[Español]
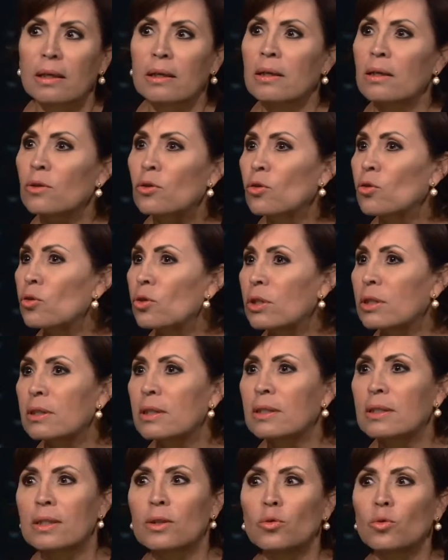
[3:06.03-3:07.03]
Y entonces
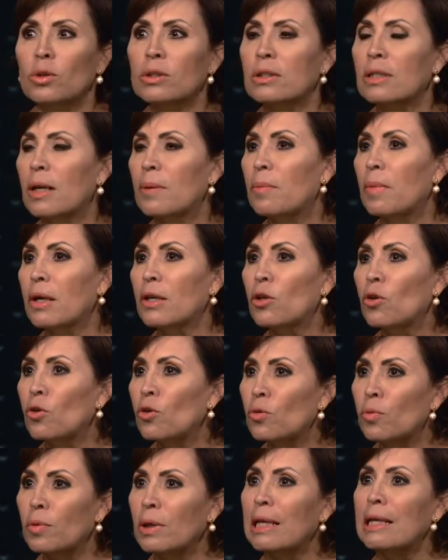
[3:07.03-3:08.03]
ese es nuestro
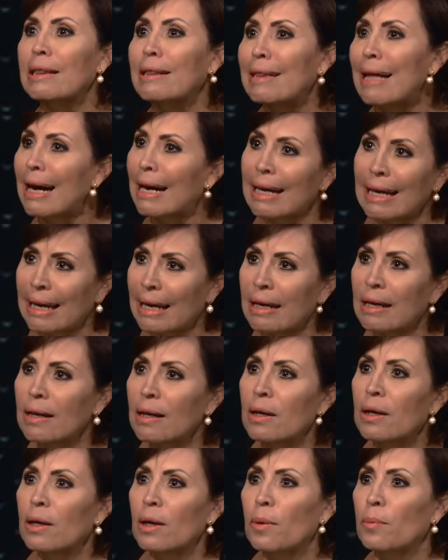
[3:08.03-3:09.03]
mayor blindaje,
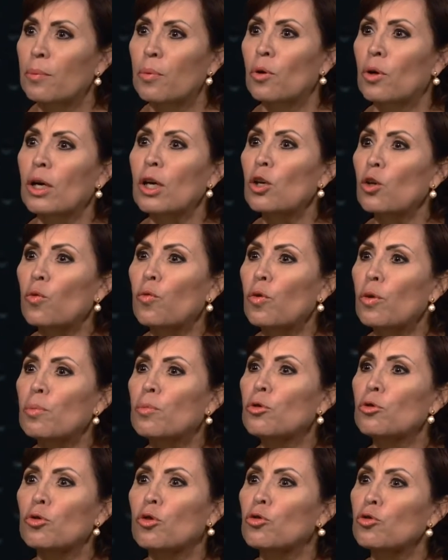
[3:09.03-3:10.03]
porque no
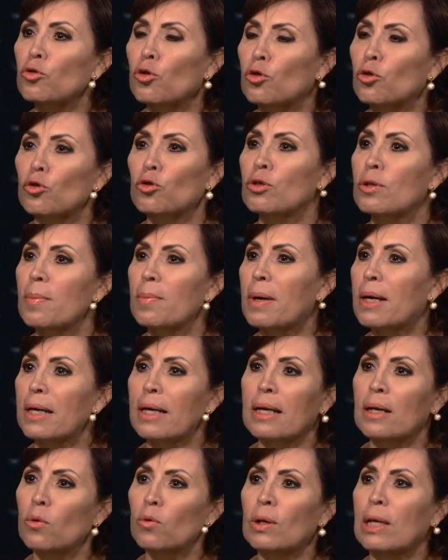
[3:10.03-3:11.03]
fuimos nosotros de manera